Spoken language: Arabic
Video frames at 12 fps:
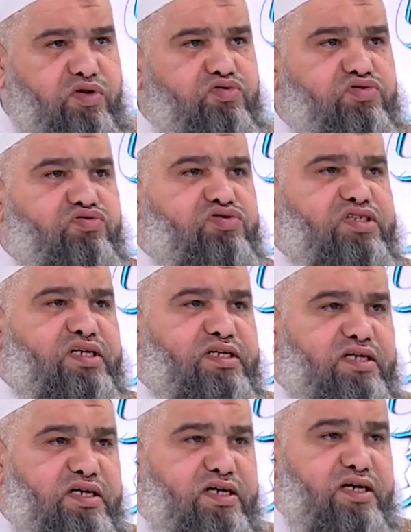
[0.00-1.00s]
وخصوصا
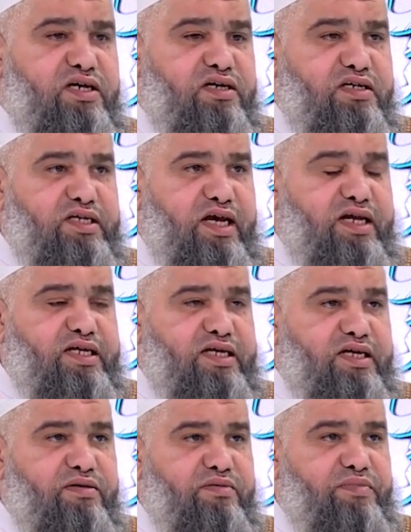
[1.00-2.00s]

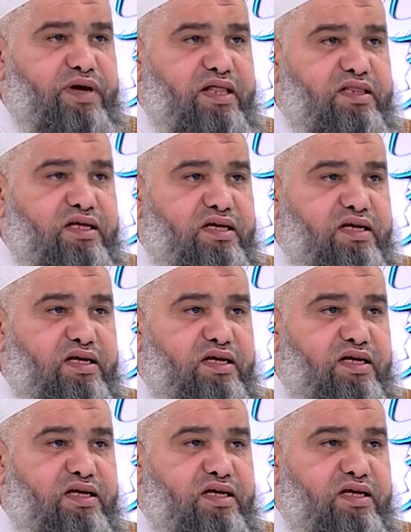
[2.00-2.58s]
يعني بعض